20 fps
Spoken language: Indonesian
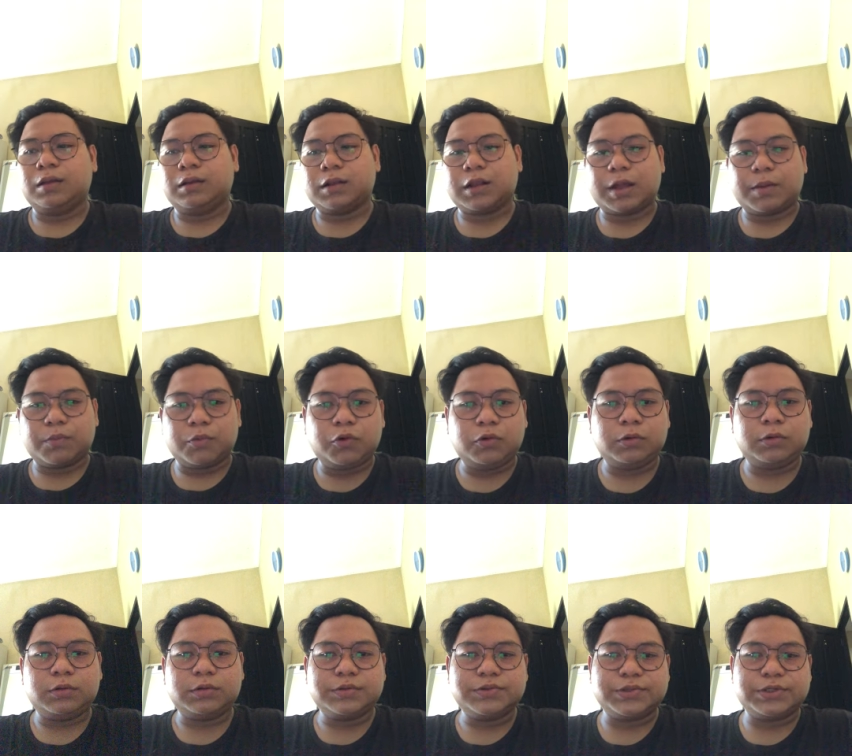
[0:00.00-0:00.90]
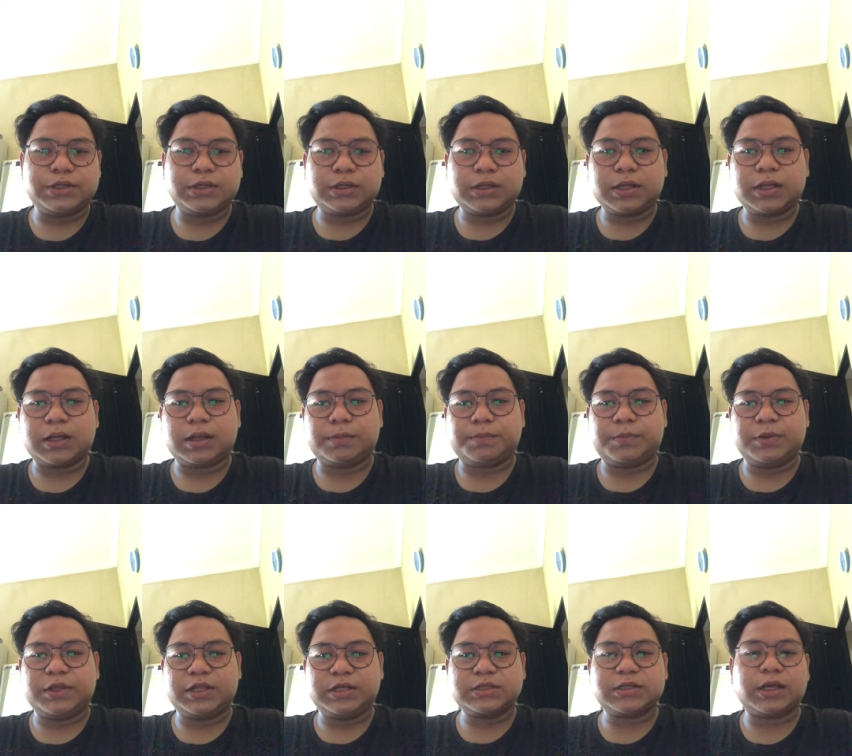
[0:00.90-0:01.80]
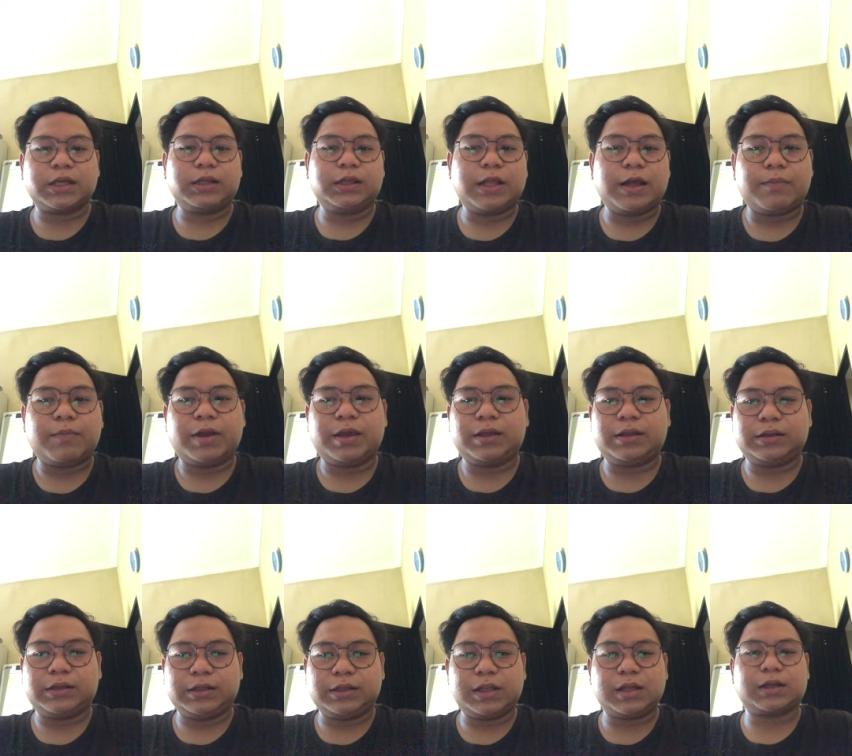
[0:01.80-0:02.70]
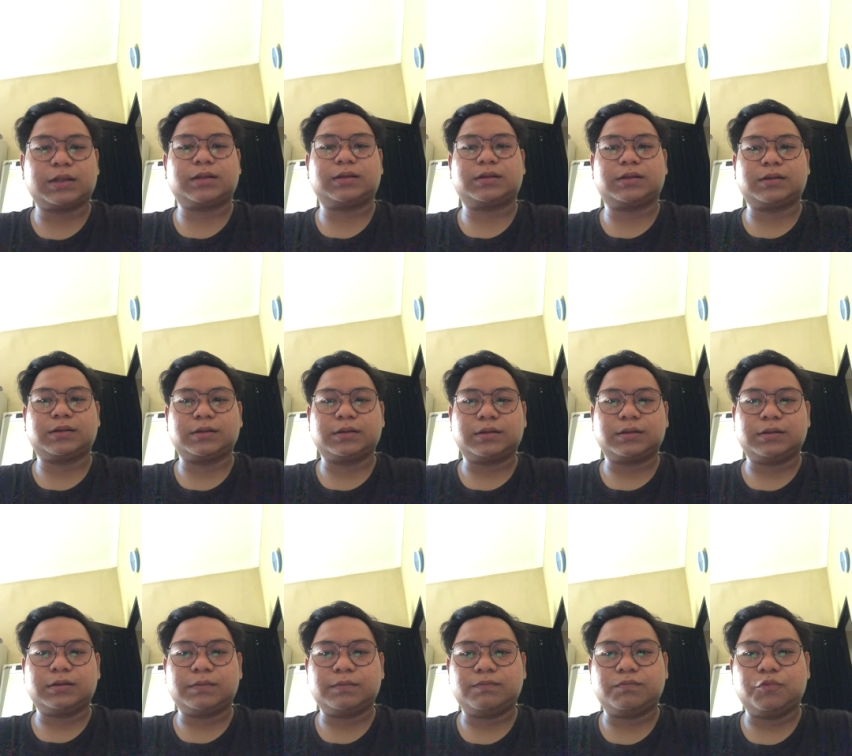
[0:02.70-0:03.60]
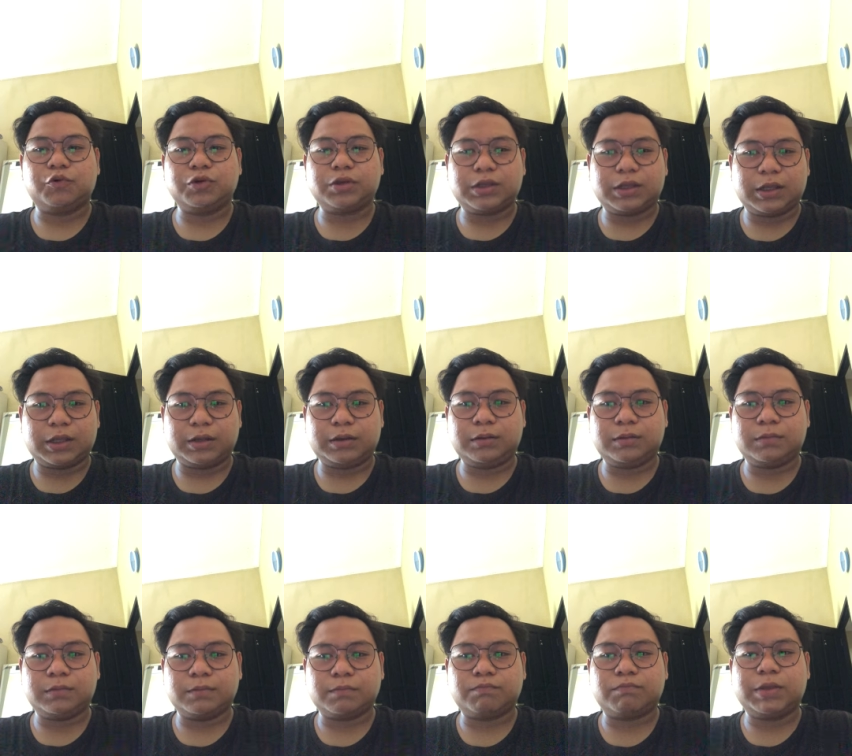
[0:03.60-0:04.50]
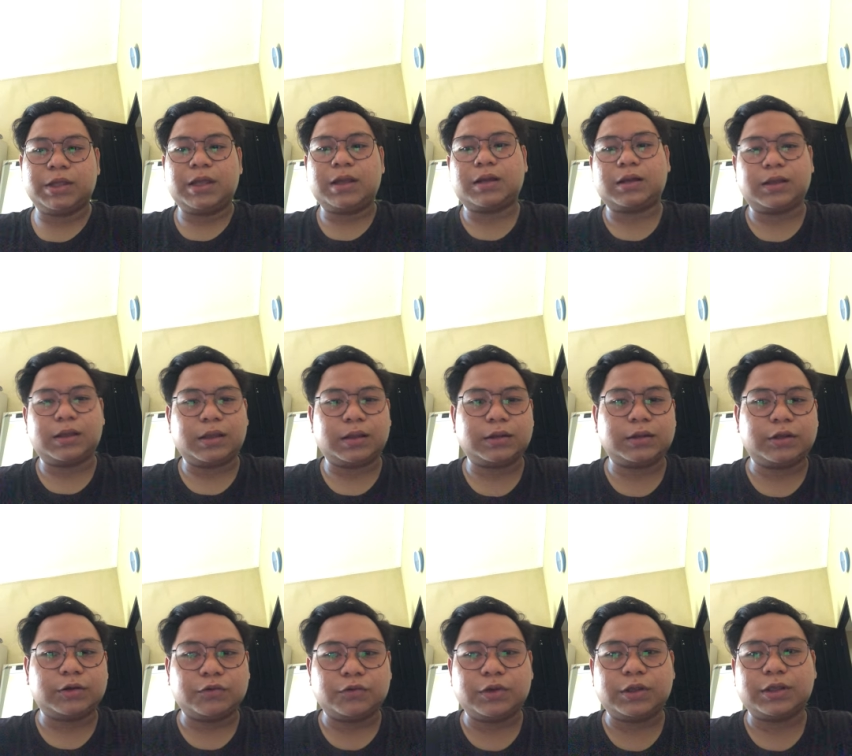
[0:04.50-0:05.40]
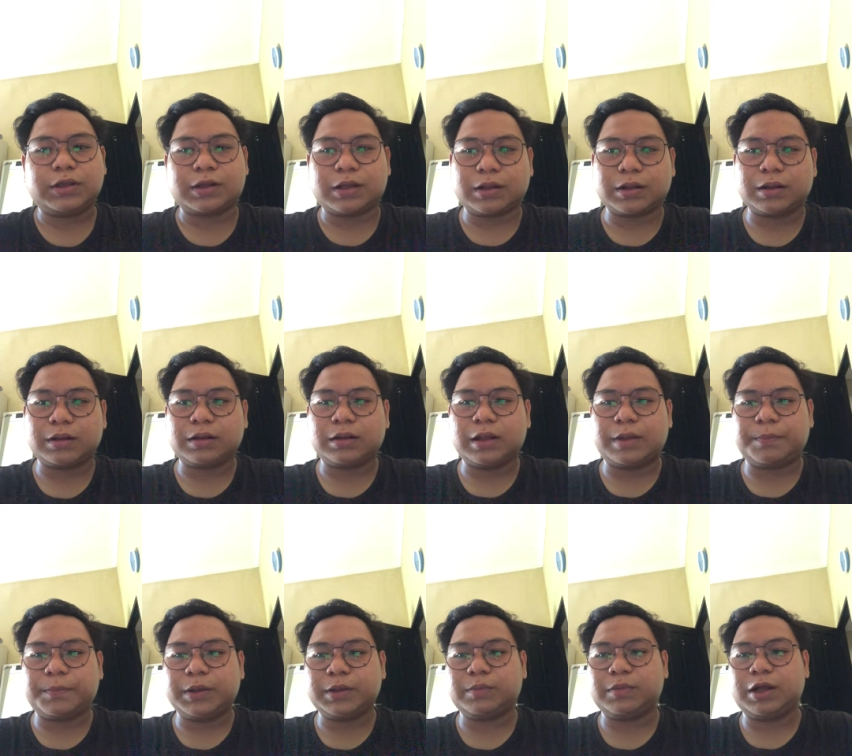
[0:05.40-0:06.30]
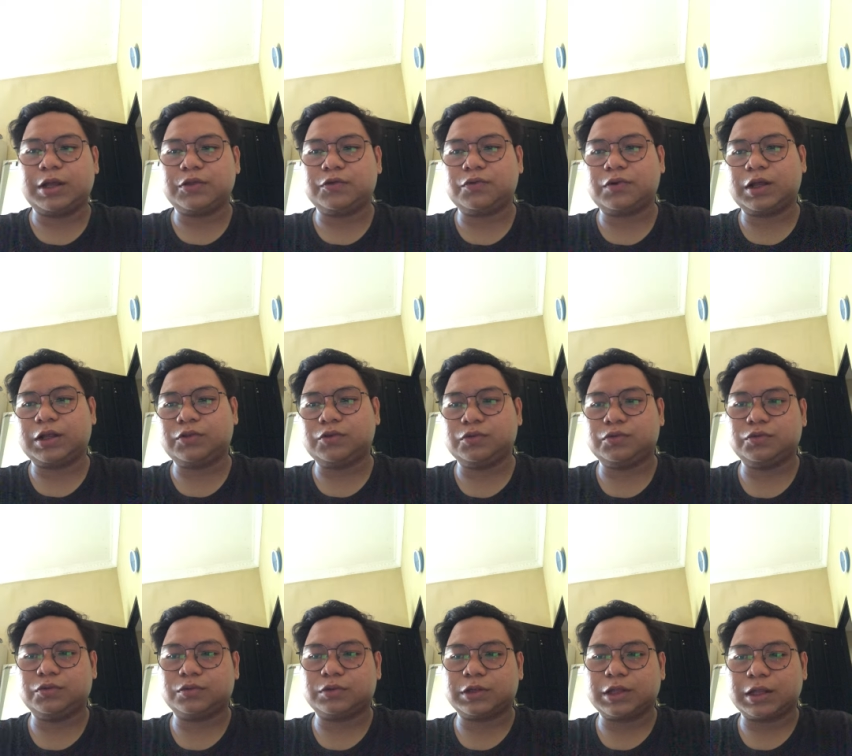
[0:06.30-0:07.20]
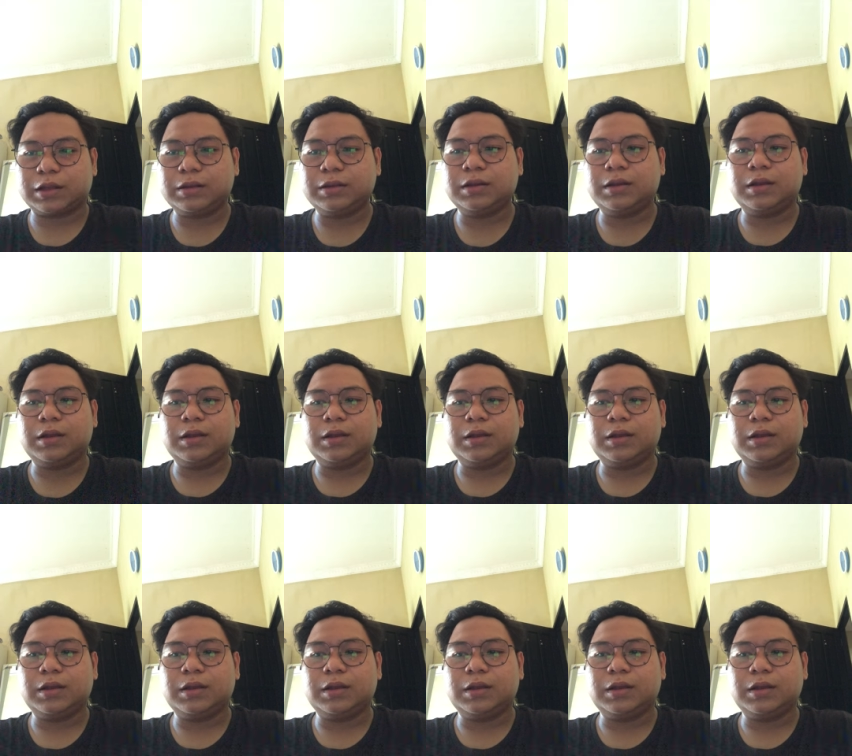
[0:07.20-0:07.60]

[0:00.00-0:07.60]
Namun, jika penyelesaian damai tidak mungkin, pihak yang dirugikan dapat mengajukan tuntutan